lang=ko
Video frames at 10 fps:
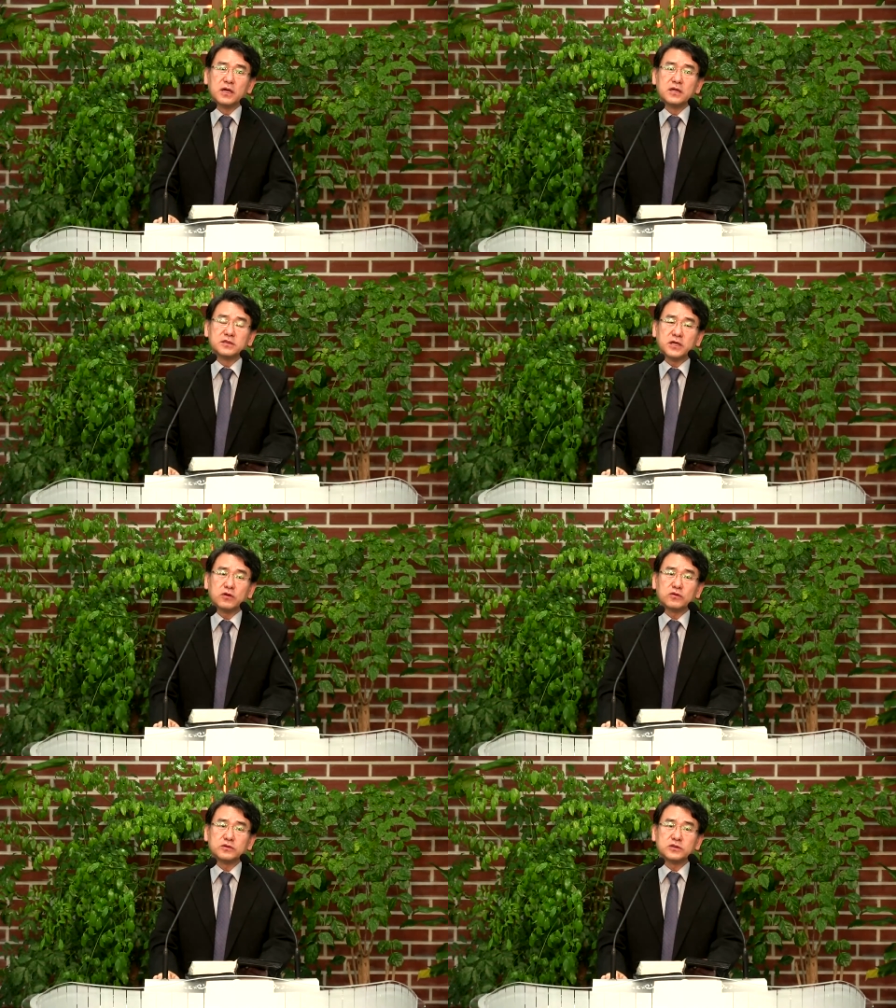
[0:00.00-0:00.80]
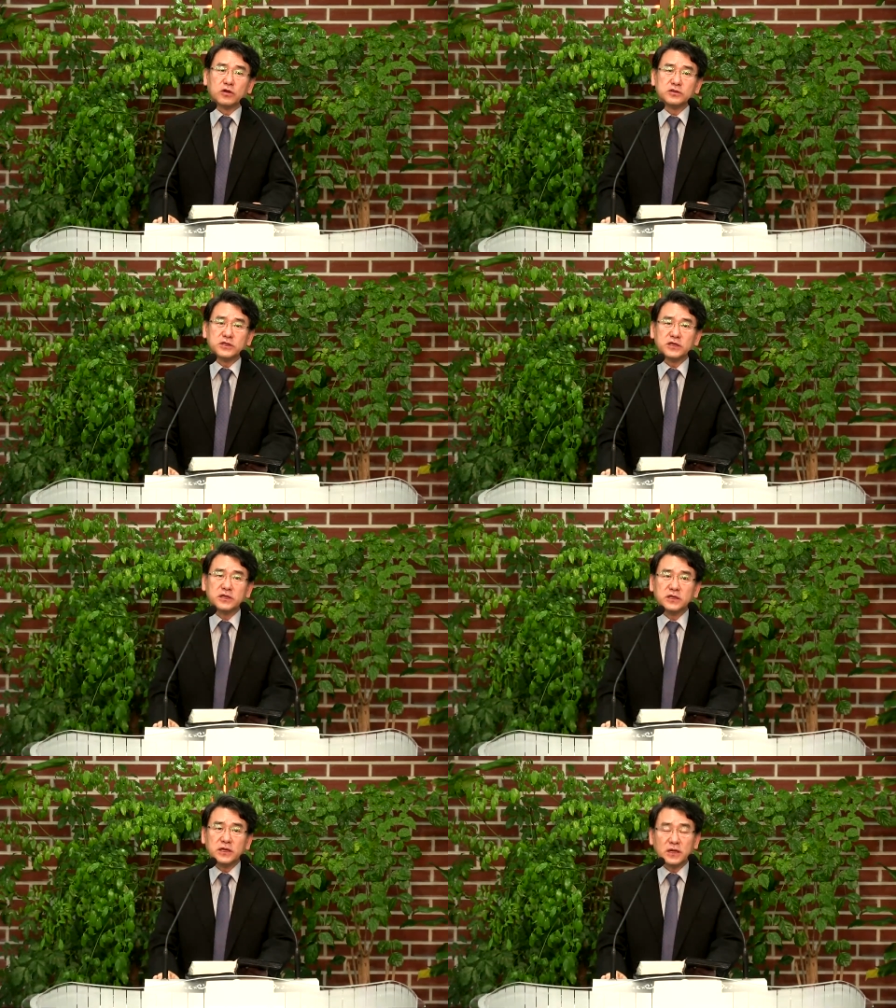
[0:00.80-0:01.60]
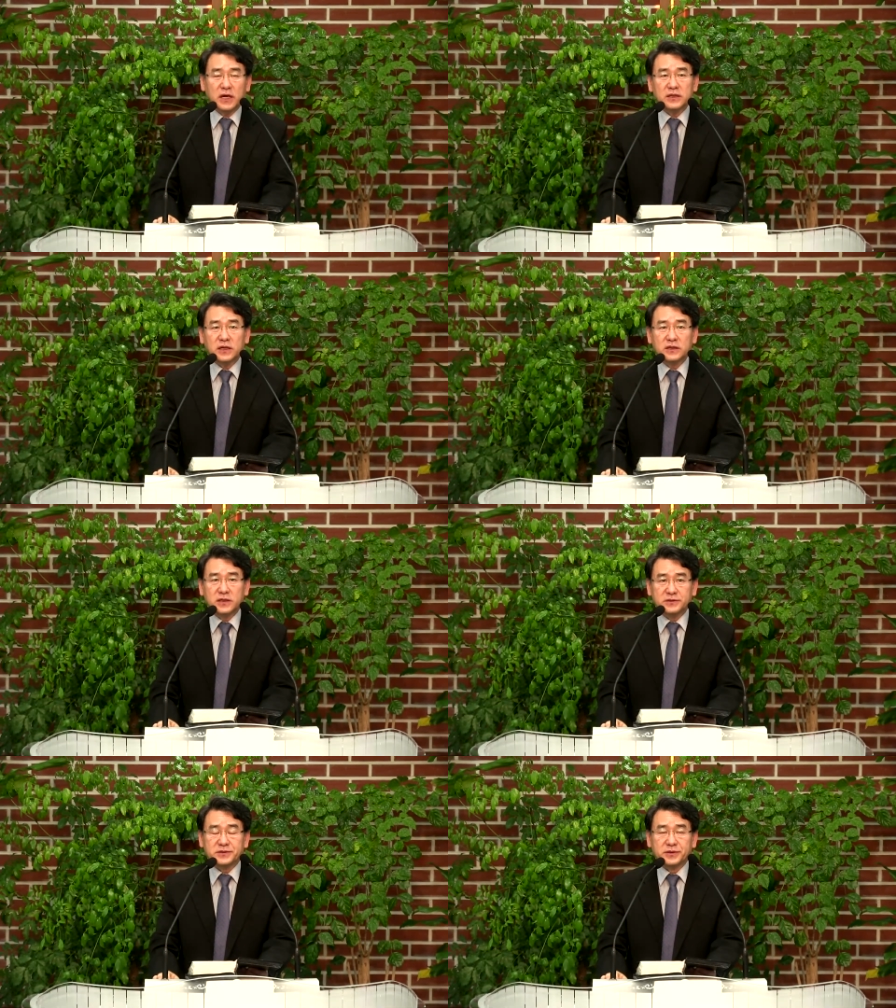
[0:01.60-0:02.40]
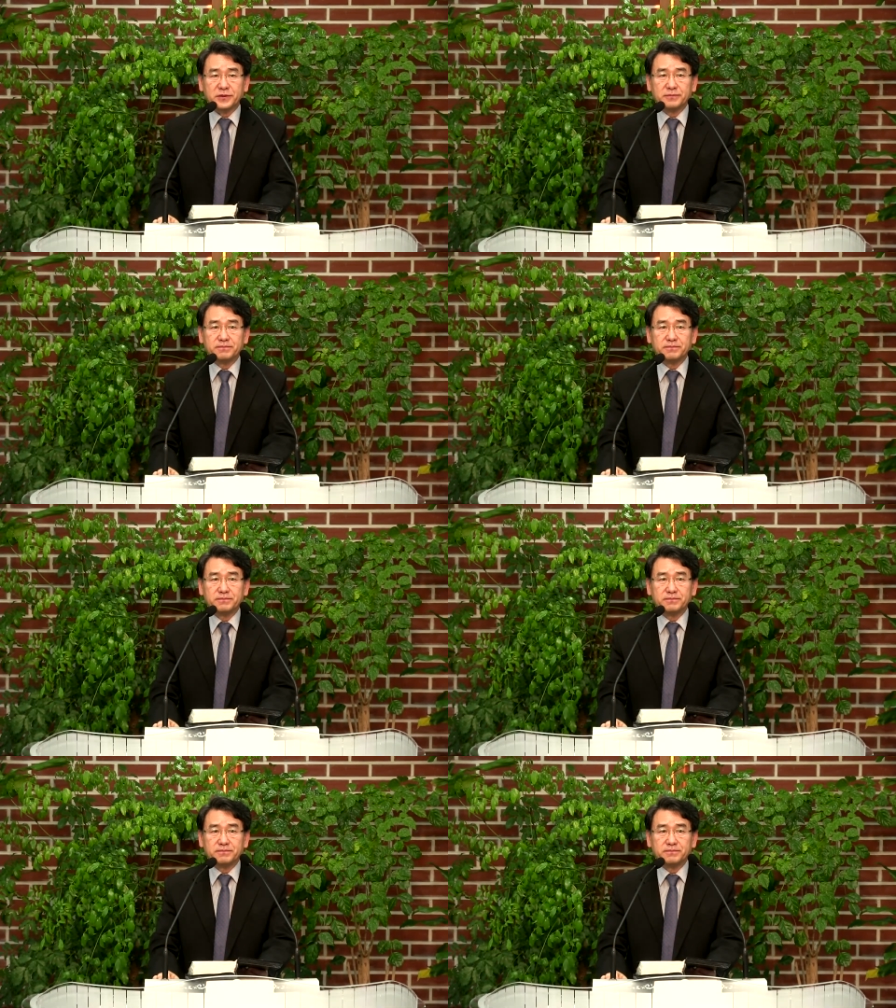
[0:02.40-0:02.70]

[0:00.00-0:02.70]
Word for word: 새로운 정책이 하달이 됐어요.